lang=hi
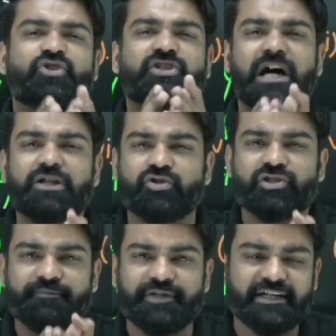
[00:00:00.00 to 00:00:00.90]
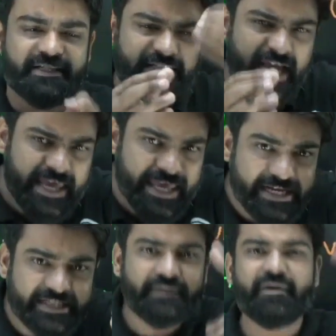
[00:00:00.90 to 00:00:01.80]
सातों सब्जेक्ट्स क्या
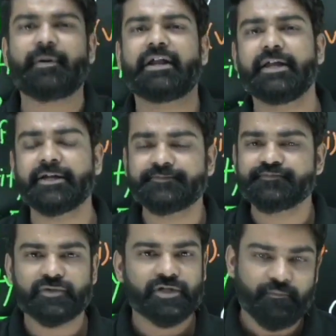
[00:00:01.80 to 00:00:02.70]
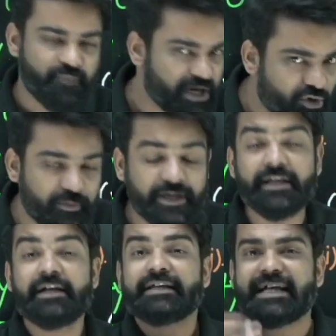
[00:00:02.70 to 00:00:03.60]
एक दिन में पढ़ने हैं बिल्कुल भी नहीं
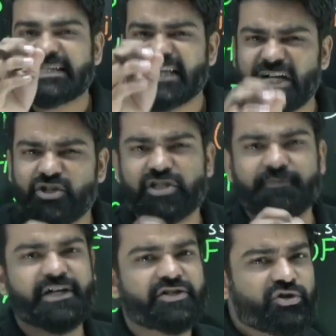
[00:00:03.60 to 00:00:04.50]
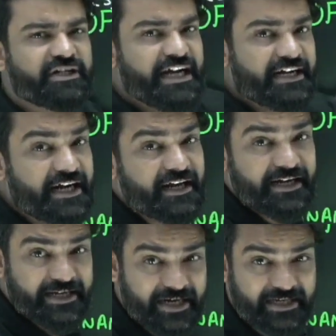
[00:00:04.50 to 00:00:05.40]
क्या सातों सब्जेक्ट्स को डेढ़ डेढ़
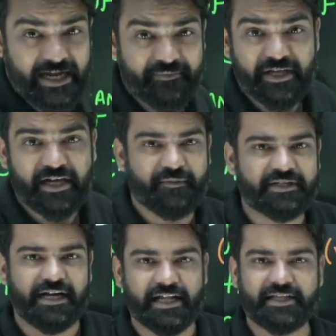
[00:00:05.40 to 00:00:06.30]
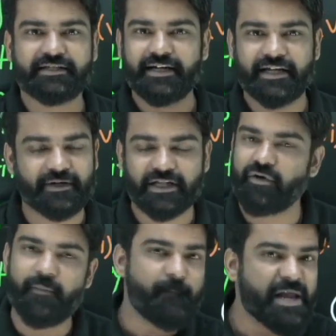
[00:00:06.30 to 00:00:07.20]
घंटे का टाइम देकर मैं साढ़े दस घंटे
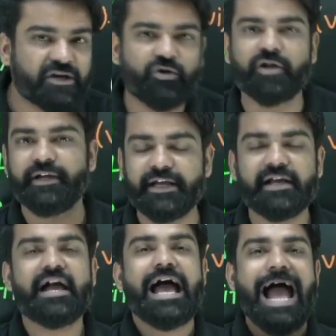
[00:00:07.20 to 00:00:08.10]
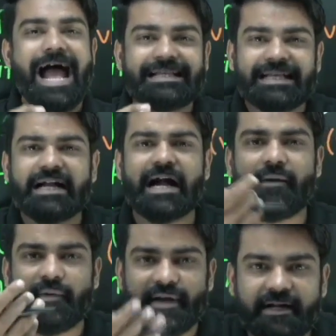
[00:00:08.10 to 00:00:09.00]
बताऊंगा बिल्कुल भी नहीं ऐसा
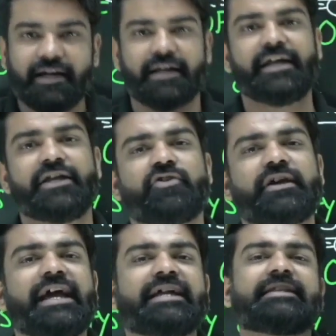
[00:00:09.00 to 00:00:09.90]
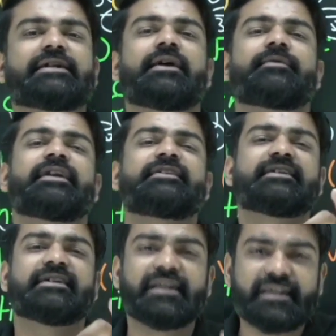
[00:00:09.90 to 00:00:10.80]
काम हमें करना ही नहीं क्योंकि ऐसे काम करने से
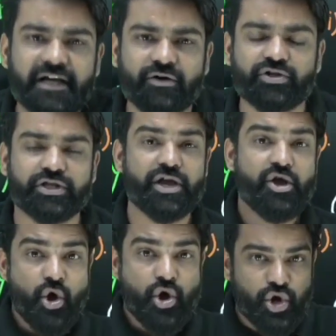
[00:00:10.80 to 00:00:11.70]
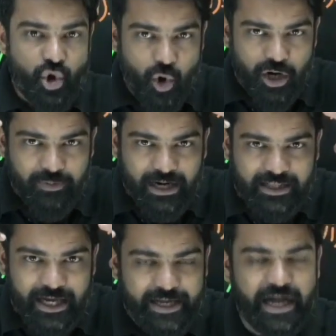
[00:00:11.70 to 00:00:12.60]
गलतियां होती हैं लोड
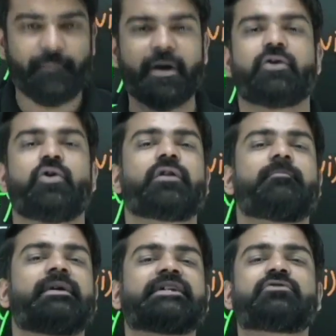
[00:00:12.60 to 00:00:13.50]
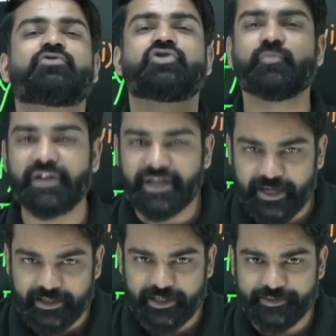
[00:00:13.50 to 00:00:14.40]
बढ़ता है यहां पर और मजा कुछ भी नहीं
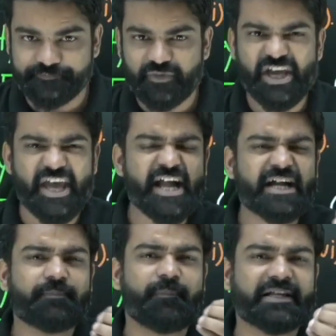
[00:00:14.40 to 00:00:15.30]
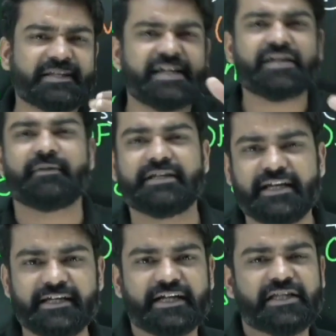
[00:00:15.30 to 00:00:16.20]
आता एक परसेंट मजा
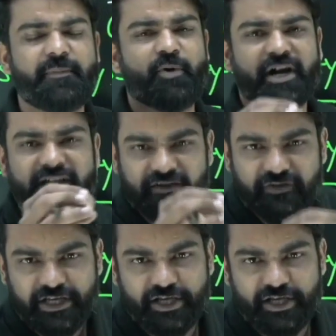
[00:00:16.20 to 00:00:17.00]
नहीं आता प्रोडक्टिव नहीं है